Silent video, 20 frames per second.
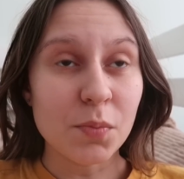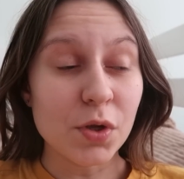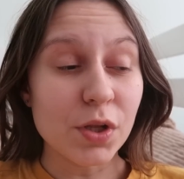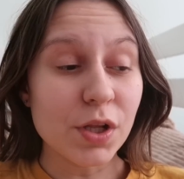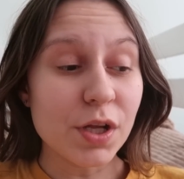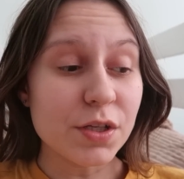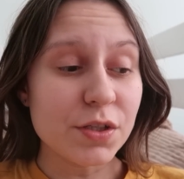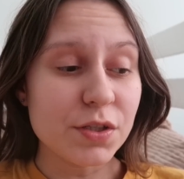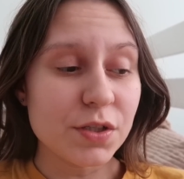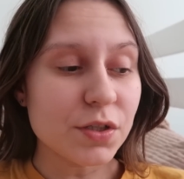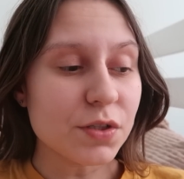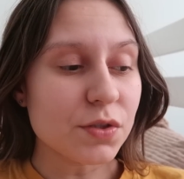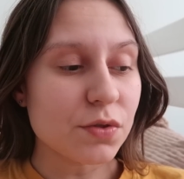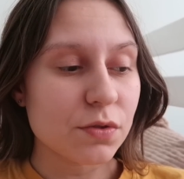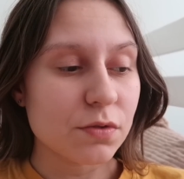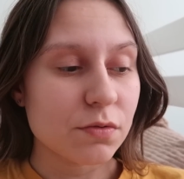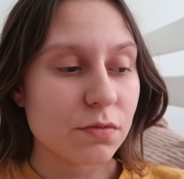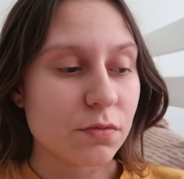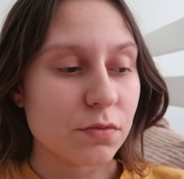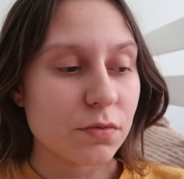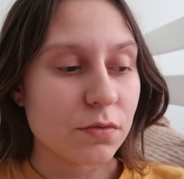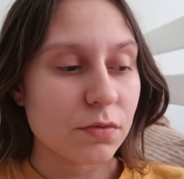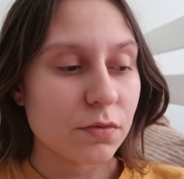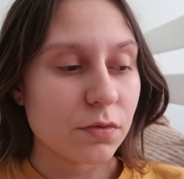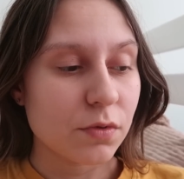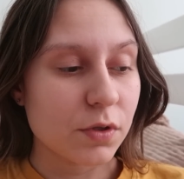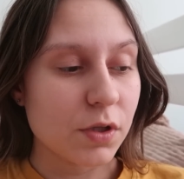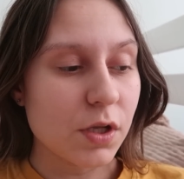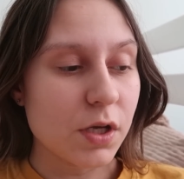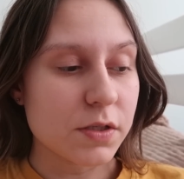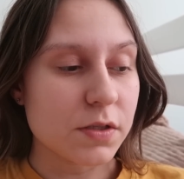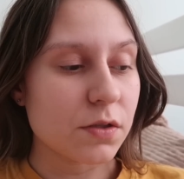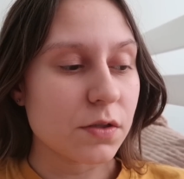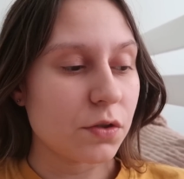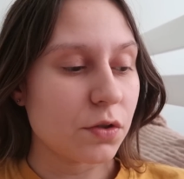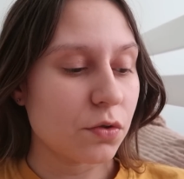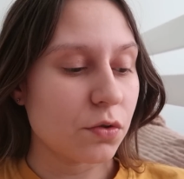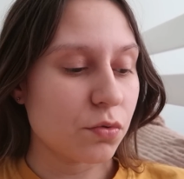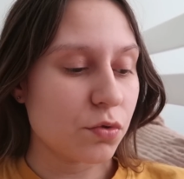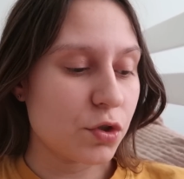Молодец!
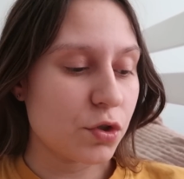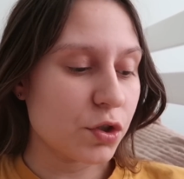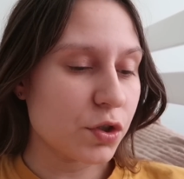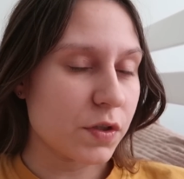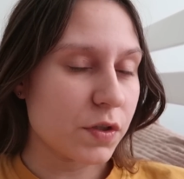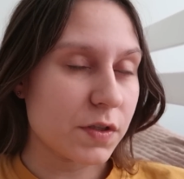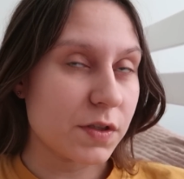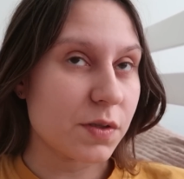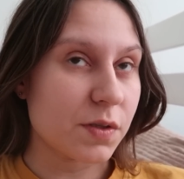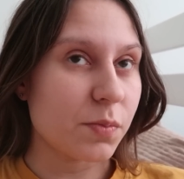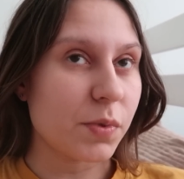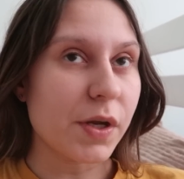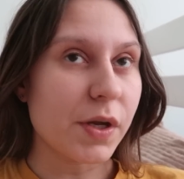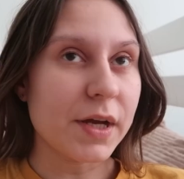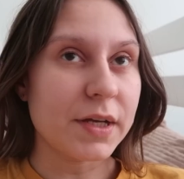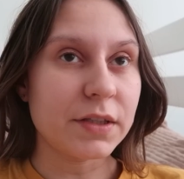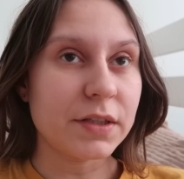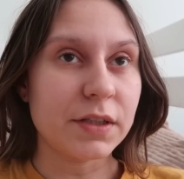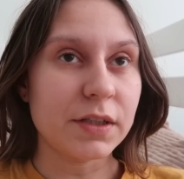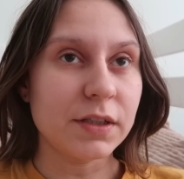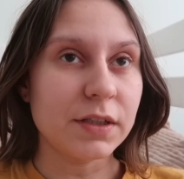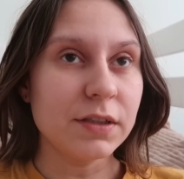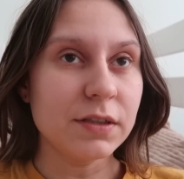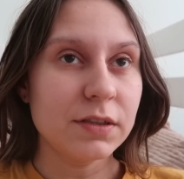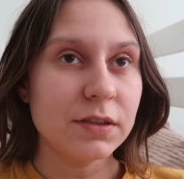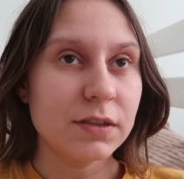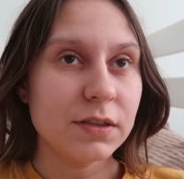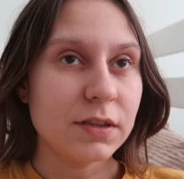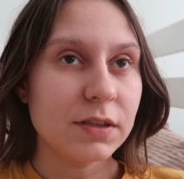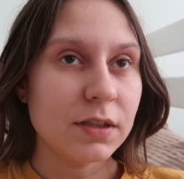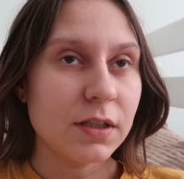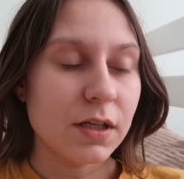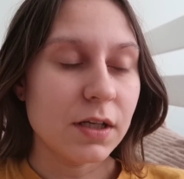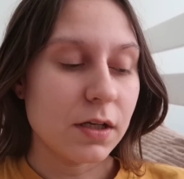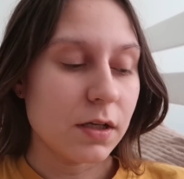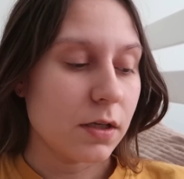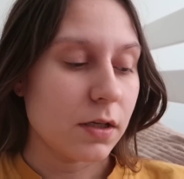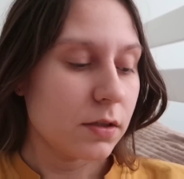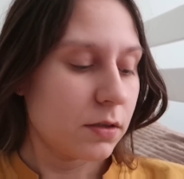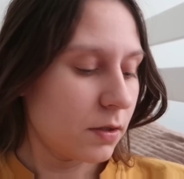Классно, ты научился собирать, да?
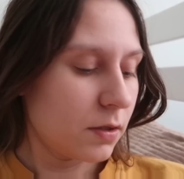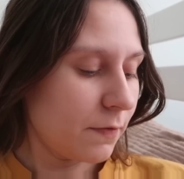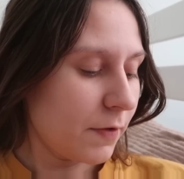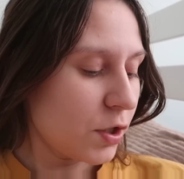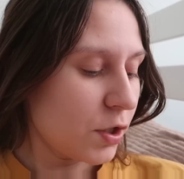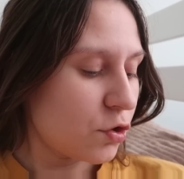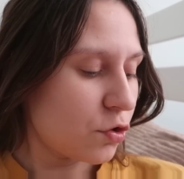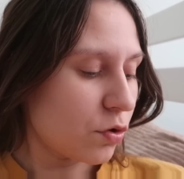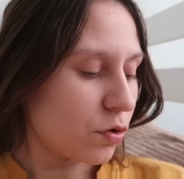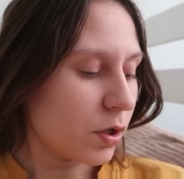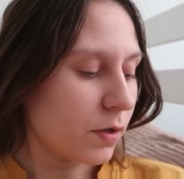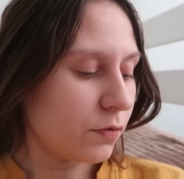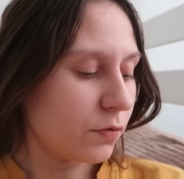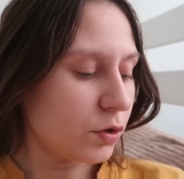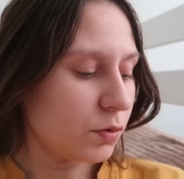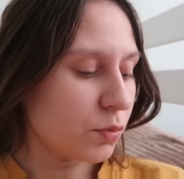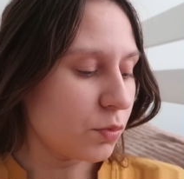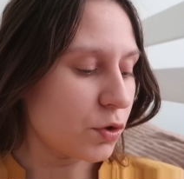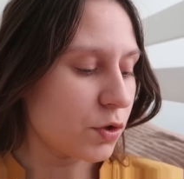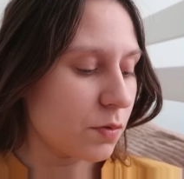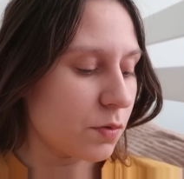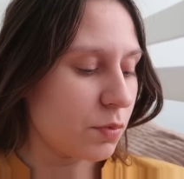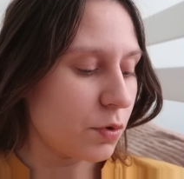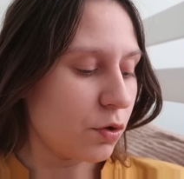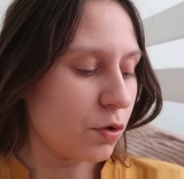Давай еще кого-нибудь